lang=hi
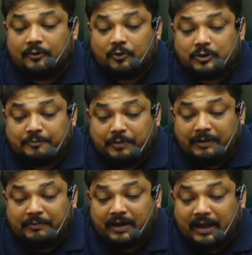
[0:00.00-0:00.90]
कुछ
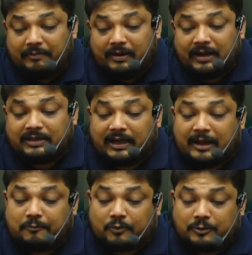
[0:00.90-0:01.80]
भी नहीं मिलना चाहे
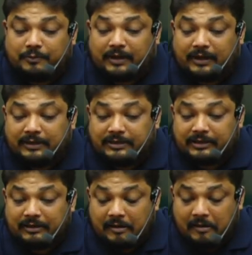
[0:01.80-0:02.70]
आप कुछ भी कर लीजिए